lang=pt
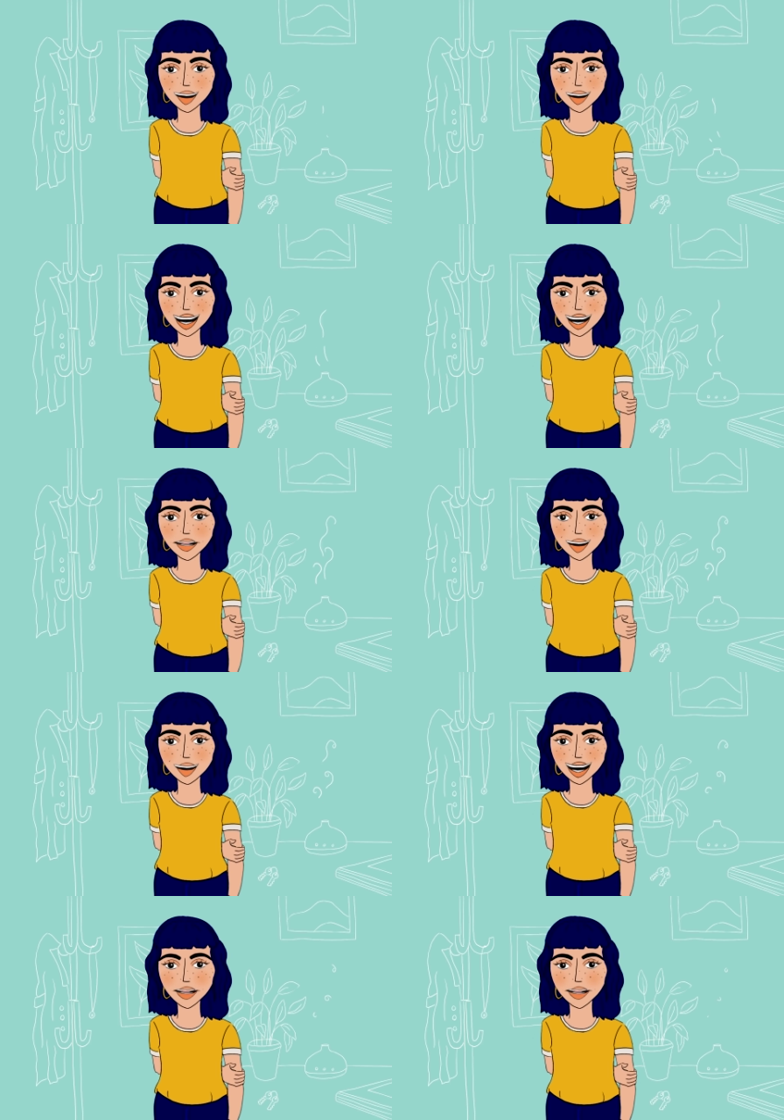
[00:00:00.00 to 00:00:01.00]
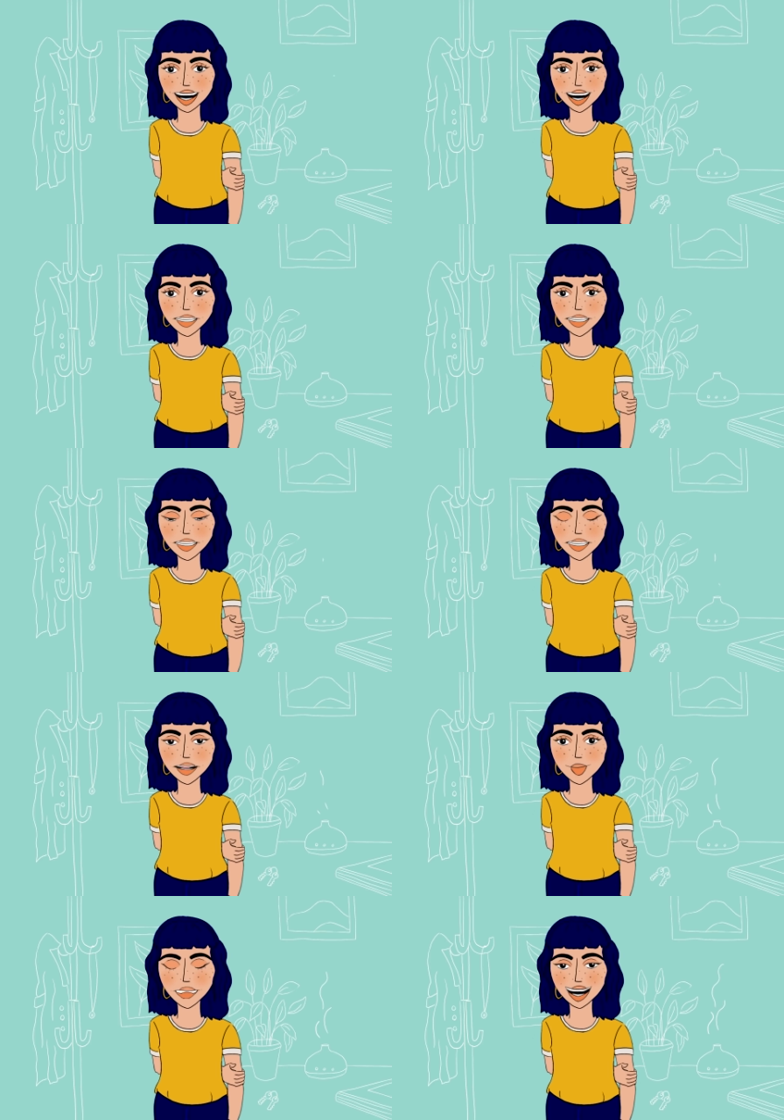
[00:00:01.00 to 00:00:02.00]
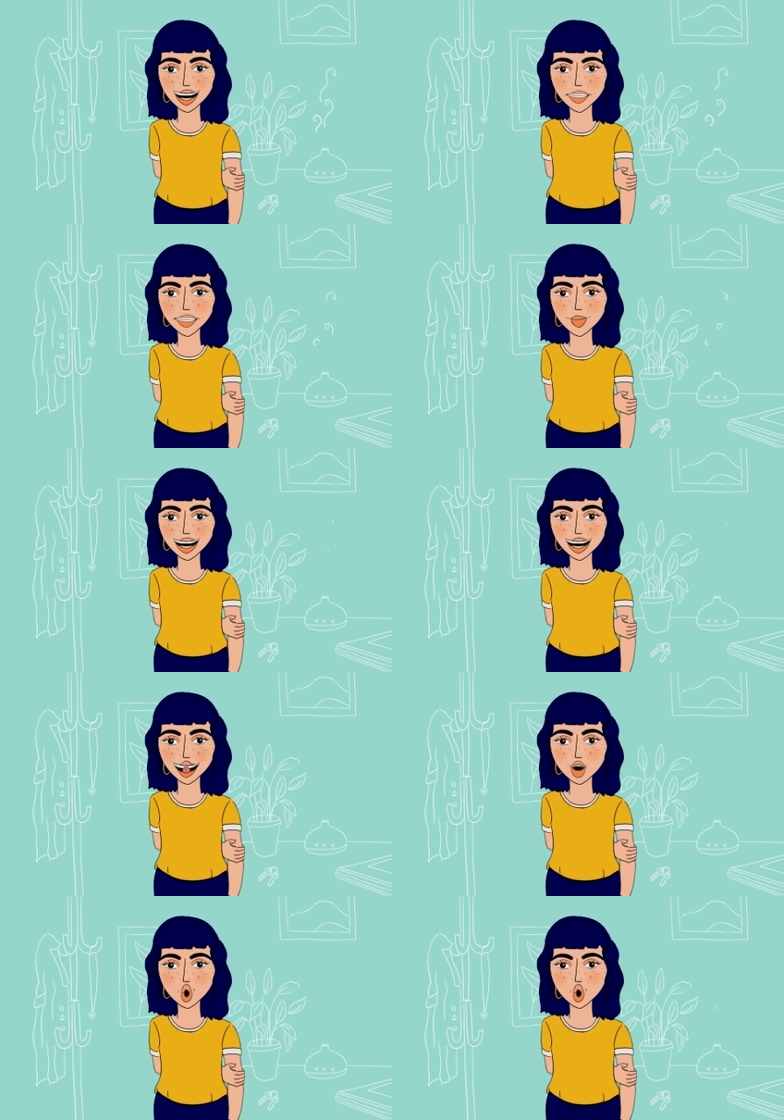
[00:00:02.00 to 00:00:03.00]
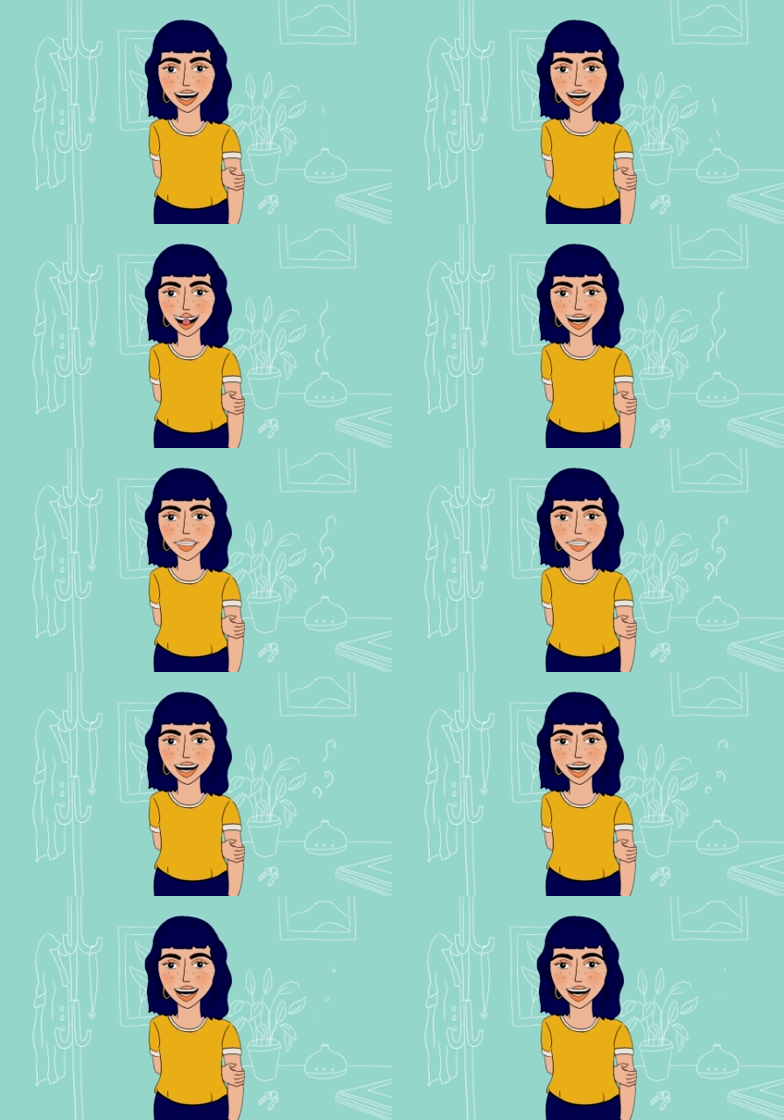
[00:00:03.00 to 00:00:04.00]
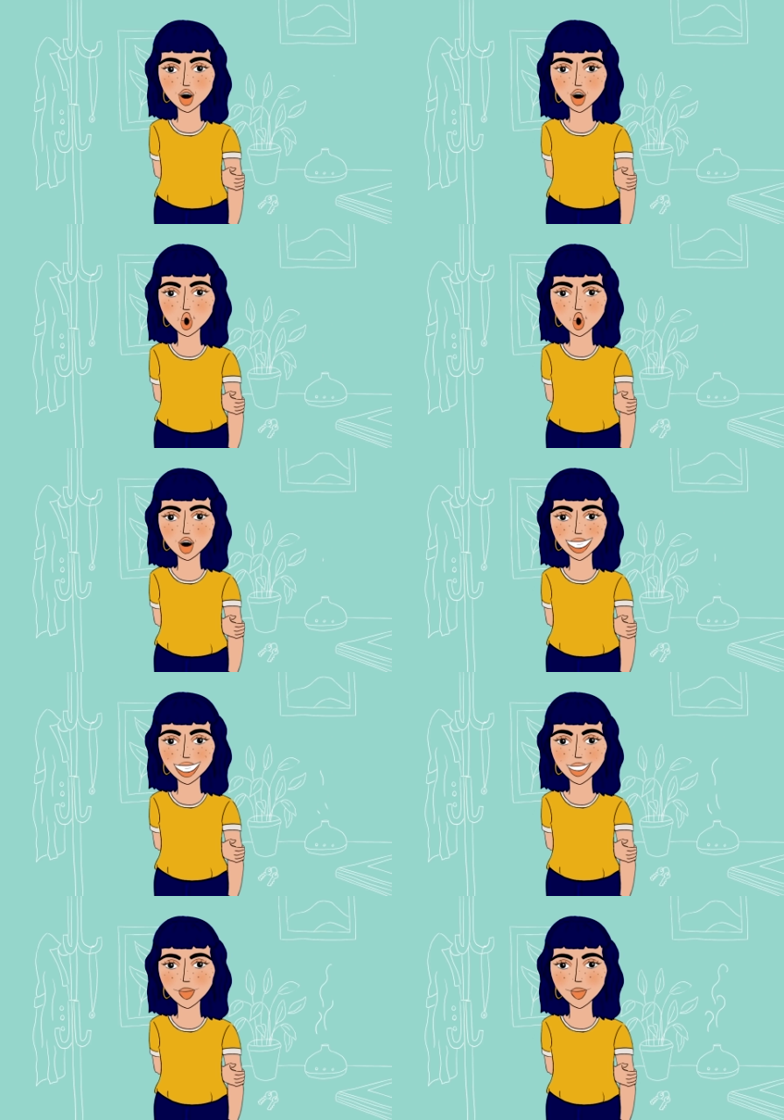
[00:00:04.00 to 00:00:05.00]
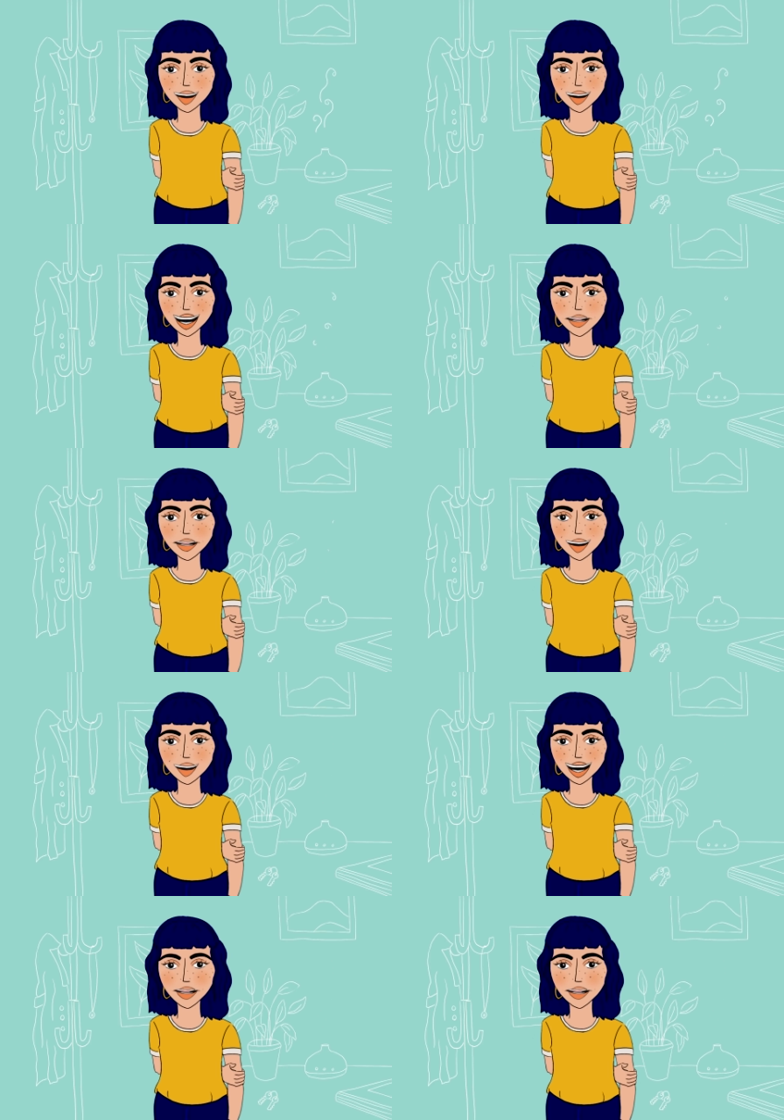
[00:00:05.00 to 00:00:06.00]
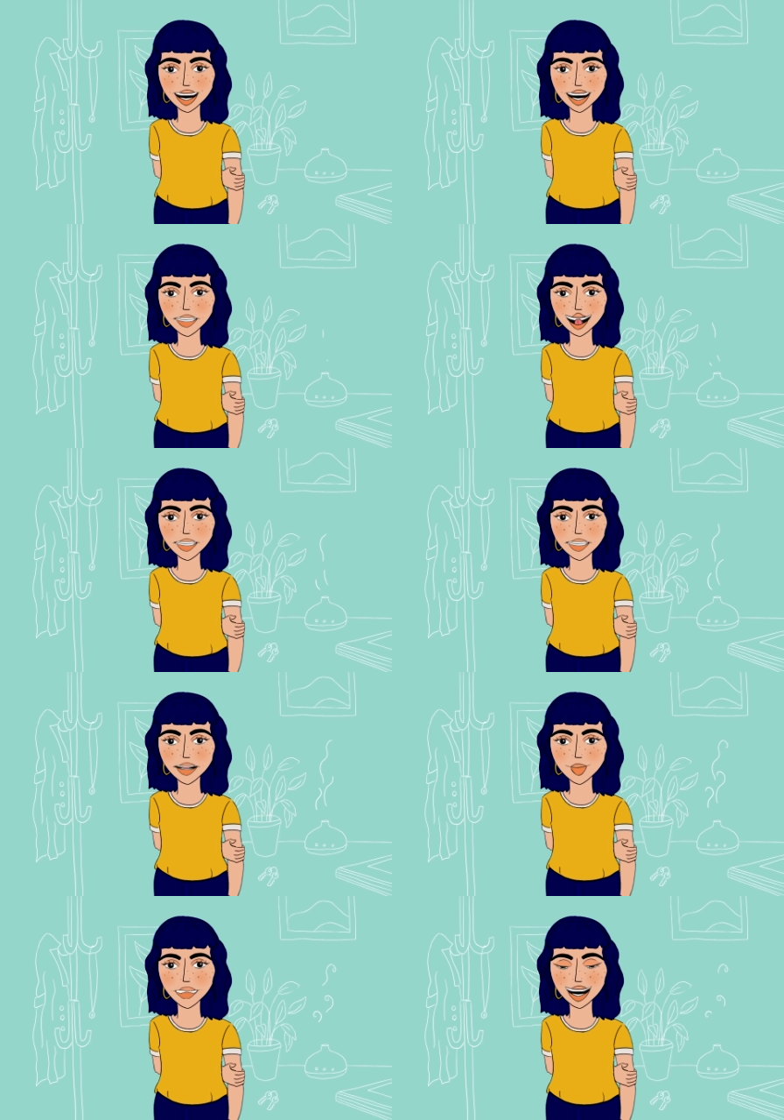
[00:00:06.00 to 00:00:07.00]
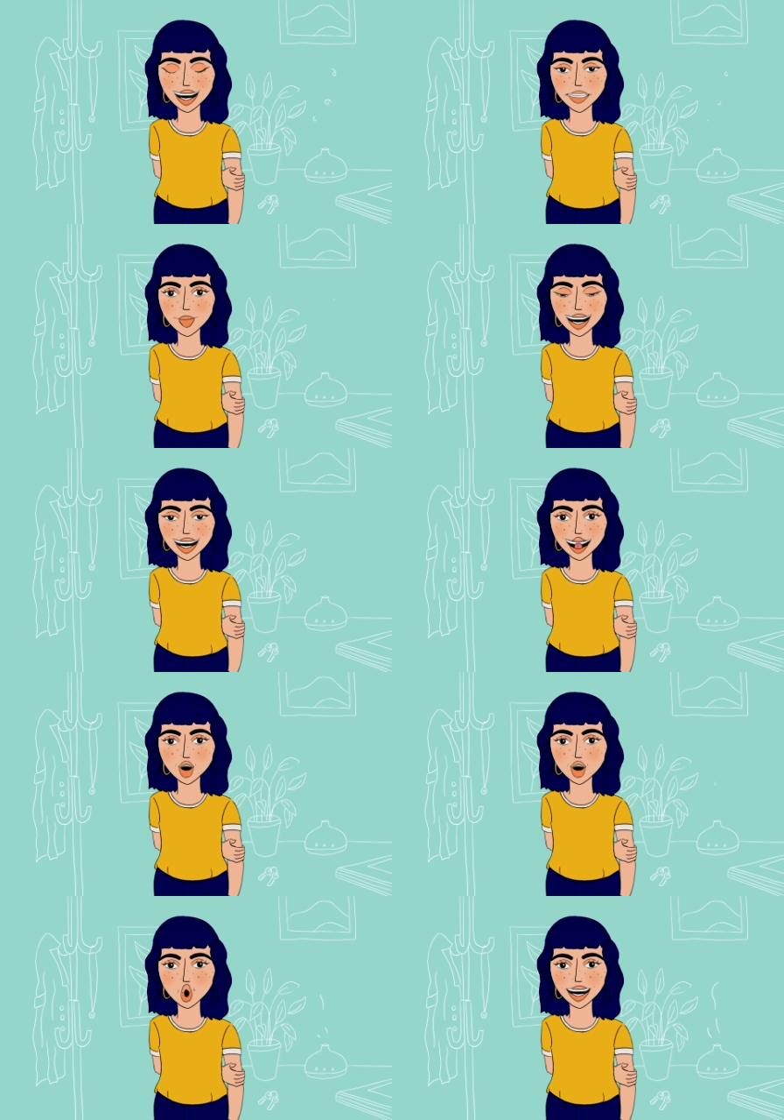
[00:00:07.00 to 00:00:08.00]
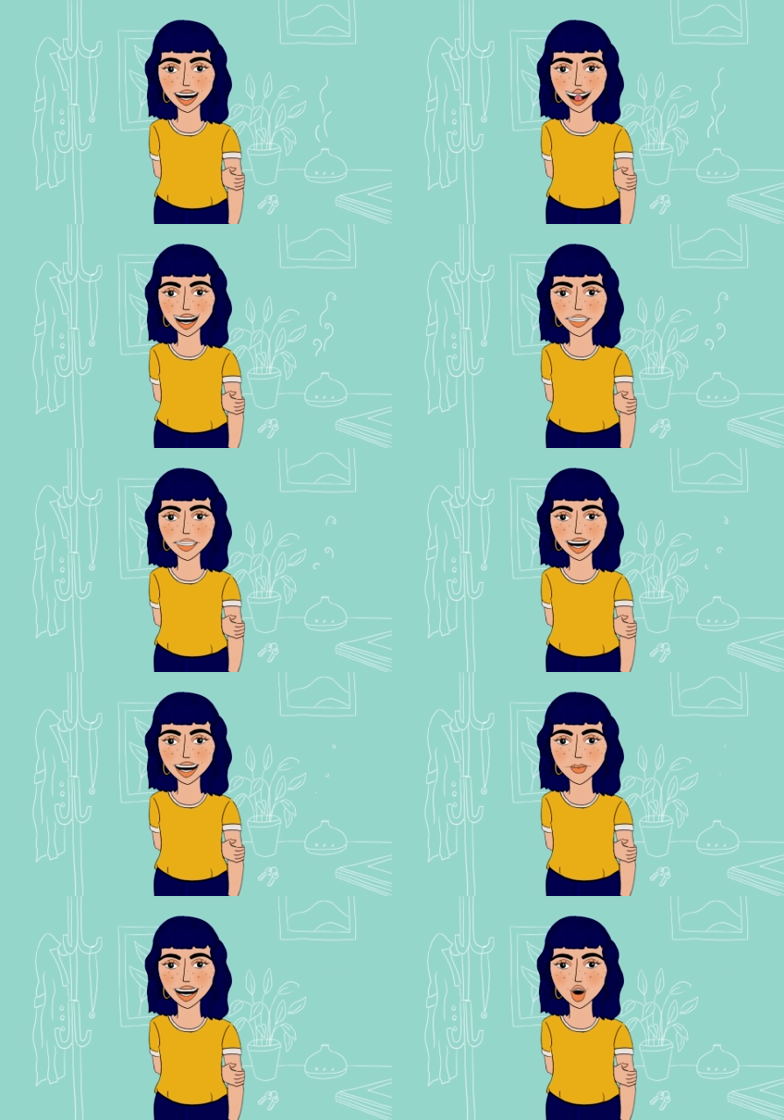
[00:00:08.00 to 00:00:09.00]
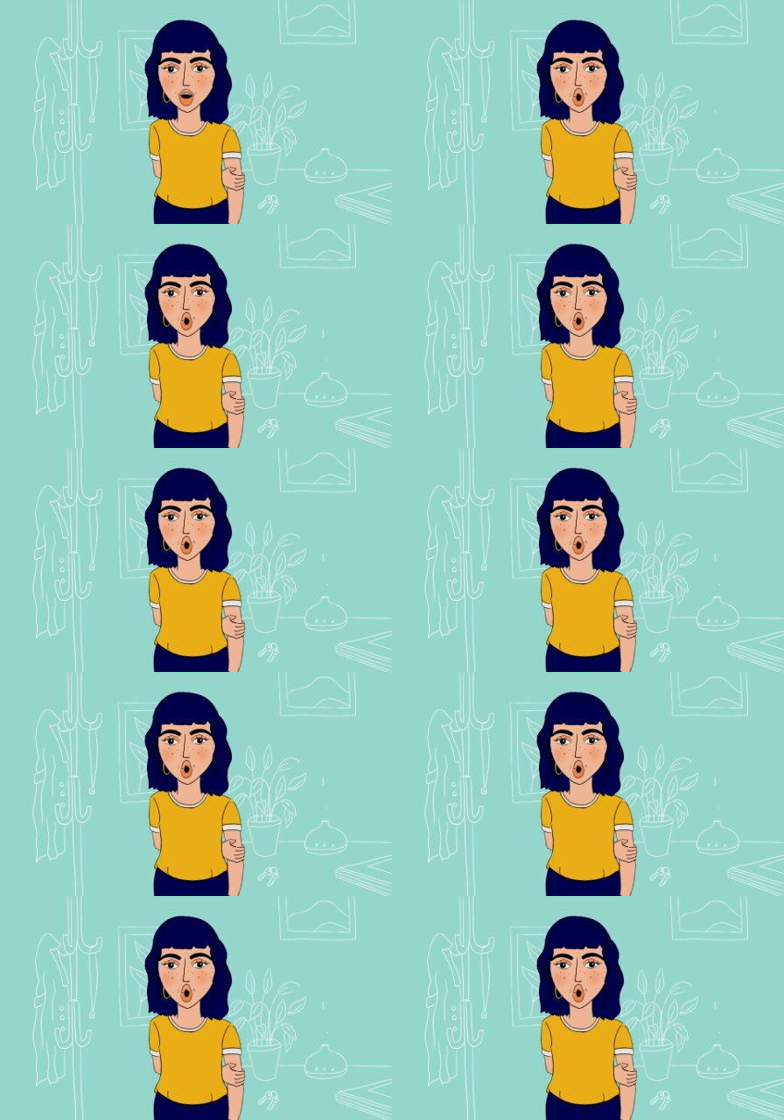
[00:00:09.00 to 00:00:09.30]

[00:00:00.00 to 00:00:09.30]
Enfim, estava entusiasmada com isso tudo e a, e a verdade é que eu já estou cá há mais de seis meses e eu praticamente não tive com ninguém.